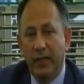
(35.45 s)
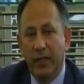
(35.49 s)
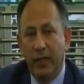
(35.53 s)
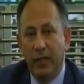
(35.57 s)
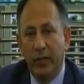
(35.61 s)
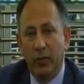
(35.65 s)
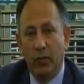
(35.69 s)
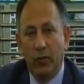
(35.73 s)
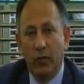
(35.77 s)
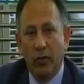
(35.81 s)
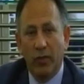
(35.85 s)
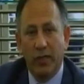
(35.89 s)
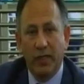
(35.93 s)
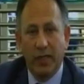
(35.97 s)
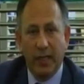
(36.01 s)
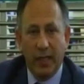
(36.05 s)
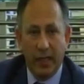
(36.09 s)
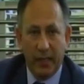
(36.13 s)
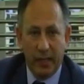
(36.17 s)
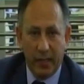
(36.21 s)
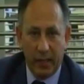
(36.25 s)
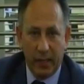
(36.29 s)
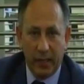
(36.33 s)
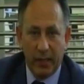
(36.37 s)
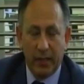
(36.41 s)

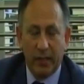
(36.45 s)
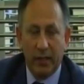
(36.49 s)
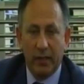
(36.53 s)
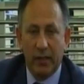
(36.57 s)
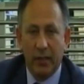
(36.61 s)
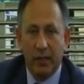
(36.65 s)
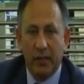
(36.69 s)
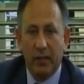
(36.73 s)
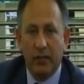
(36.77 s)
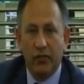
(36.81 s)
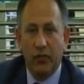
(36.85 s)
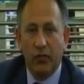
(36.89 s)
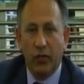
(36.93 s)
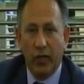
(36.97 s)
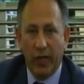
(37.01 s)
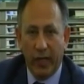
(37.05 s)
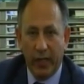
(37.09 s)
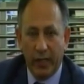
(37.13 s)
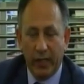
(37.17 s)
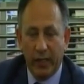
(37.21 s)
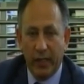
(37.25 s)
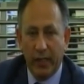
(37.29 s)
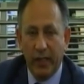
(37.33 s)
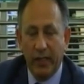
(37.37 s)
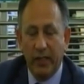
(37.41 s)
Teknolojileri
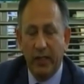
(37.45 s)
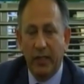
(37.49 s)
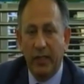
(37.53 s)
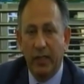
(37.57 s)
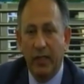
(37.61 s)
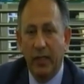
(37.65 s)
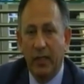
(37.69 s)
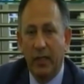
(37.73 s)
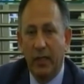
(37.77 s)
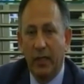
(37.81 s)
Fuarı'ndayız.